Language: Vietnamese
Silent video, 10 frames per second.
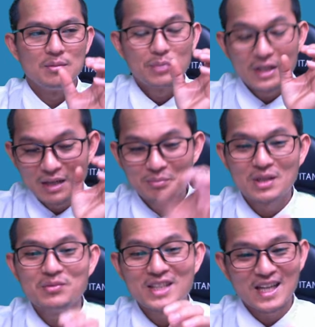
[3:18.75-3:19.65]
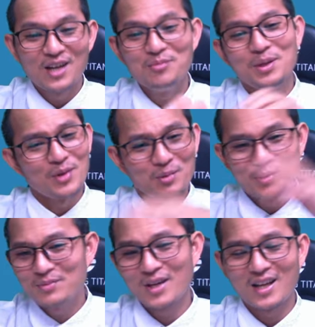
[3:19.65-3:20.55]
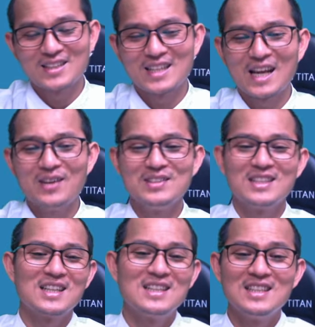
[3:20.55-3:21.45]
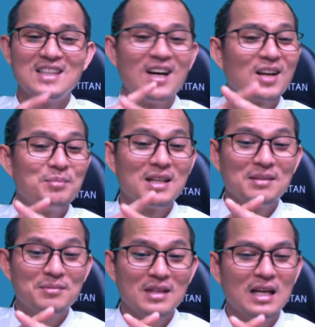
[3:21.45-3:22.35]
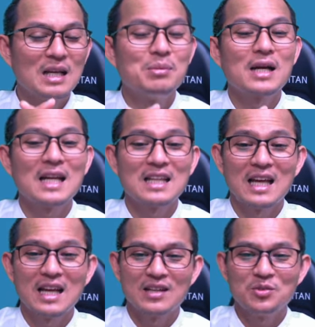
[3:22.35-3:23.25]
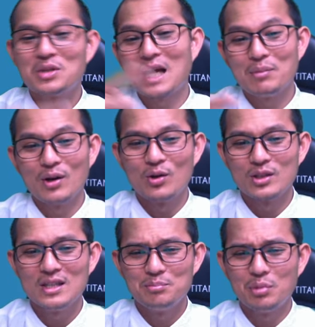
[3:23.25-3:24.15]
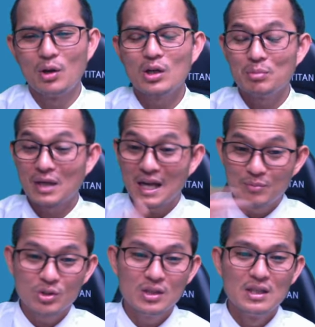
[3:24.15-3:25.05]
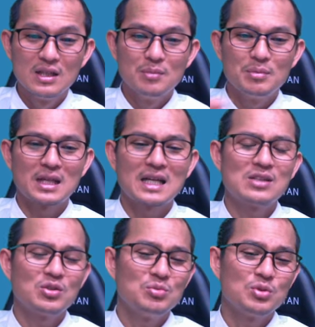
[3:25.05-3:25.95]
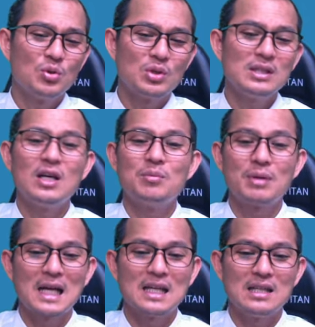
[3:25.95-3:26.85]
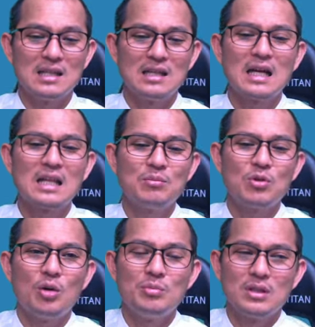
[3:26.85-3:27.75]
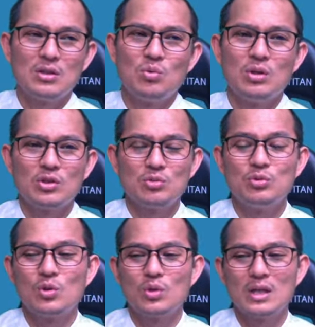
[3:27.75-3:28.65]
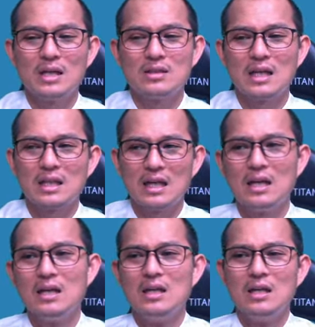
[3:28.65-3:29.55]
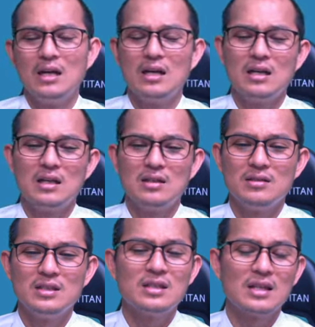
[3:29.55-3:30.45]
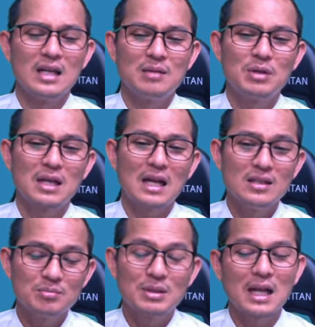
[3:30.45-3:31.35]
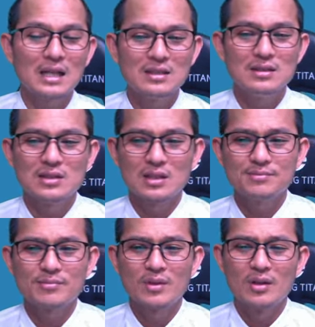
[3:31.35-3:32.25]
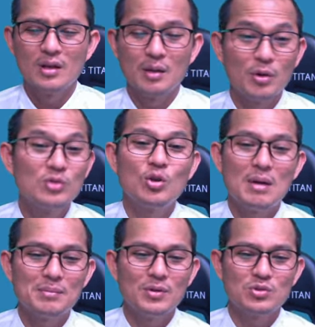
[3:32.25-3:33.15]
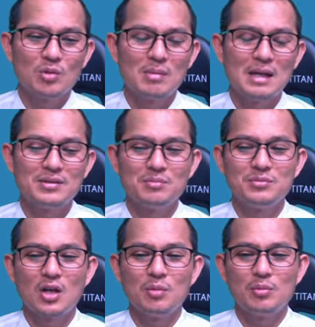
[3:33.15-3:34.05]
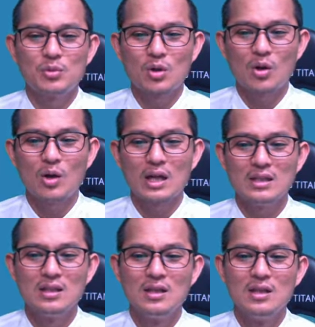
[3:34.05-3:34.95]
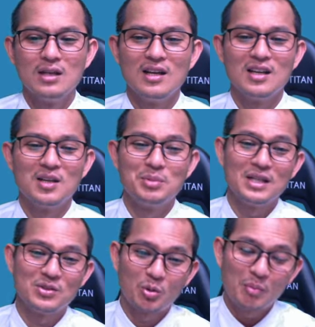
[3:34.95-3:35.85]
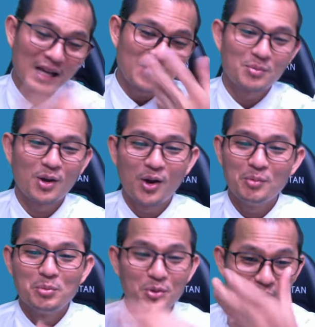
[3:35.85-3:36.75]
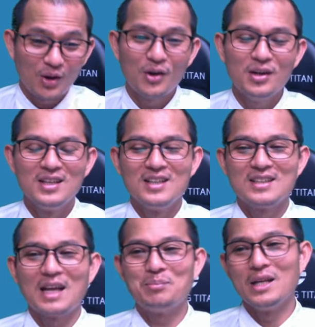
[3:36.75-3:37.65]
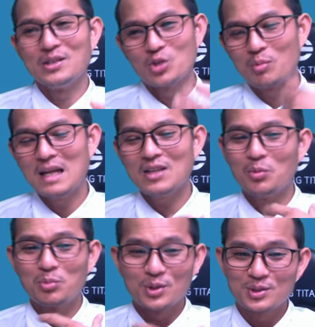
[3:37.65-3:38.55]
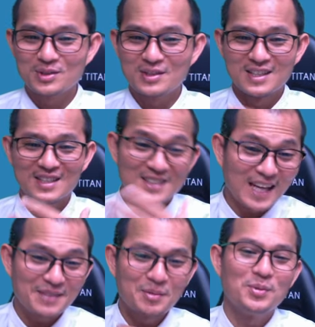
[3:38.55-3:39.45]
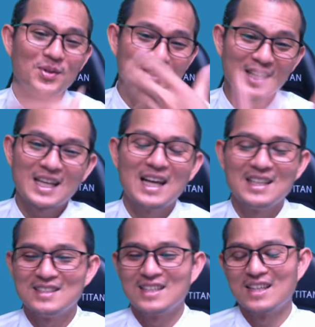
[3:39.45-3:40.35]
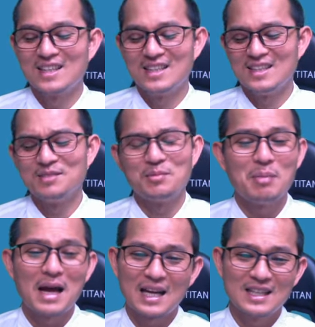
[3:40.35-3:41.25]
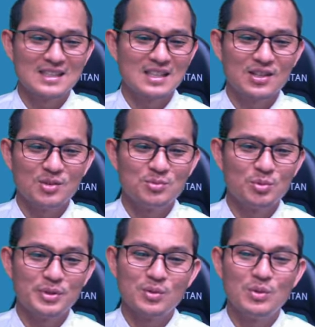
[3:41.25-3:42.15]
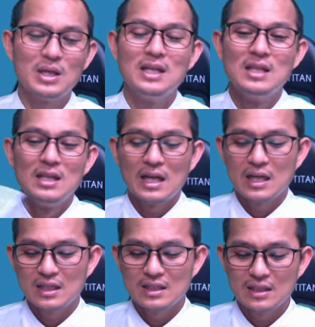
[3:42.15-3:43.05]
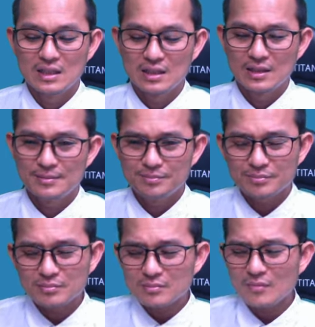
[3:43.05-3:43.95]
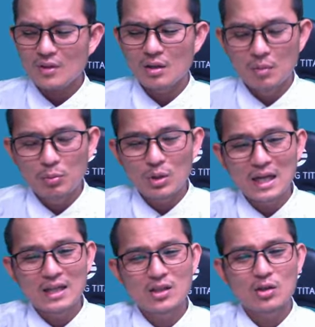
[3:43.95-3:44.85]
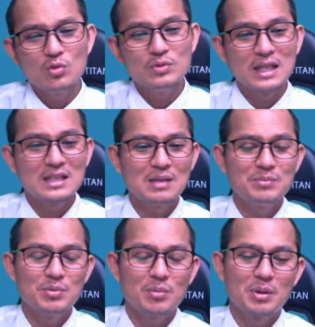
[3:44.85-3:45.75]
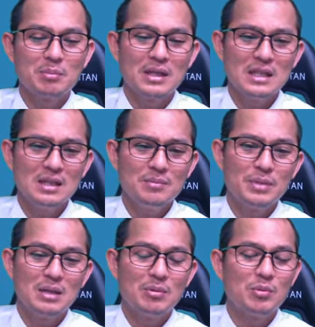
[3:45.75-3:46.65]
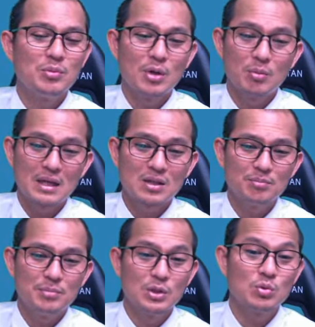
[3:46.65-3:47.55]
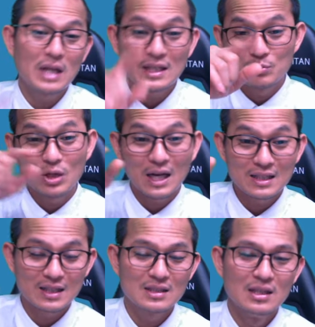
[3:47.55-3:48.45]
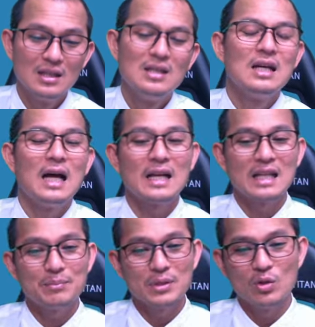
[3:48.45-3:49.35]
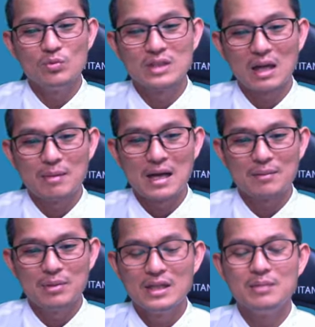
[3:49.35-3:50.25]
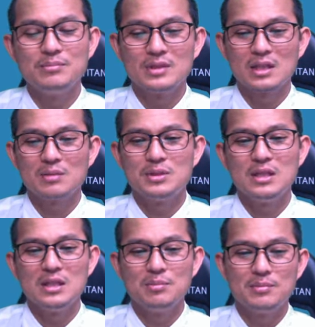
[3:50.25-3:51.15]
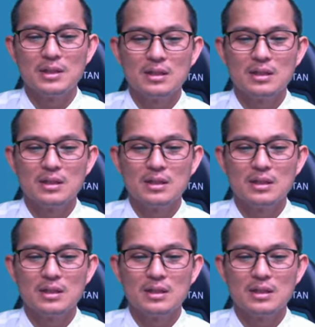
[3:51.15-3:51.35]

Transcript: bên ở miền vì tranh áo về ở miền vì ở tranh áo thì dân cứ ở miền khi bậc ca tha đôi ca bờ lòng thì bờ lòng khi bậc ca muốn và đang ca cho sung châu đến kẹt bậc cài hay khai nhâm cọ mình từ tuột cho sung châu đến này sao internet về là lươn về là dứt chẳng đóng chỗ ban đóng chỗ bạn trong trong vòng một kho hay nó về để chỗ ban nhâm cọ bằng phun cọ tại về để chỗ ban nhâm cọ xét bằng phun cọ xét đây chẳng hiện của bạn là năng chẳng là nhầm chụp từ tuột rồi bóng môn này trong đôi vị xã sang phần phải bấy ní về để bóng môn lòng ăn phần tú sai mùi láng tơ ai đã về đôi vị xã bán phim chẳng phim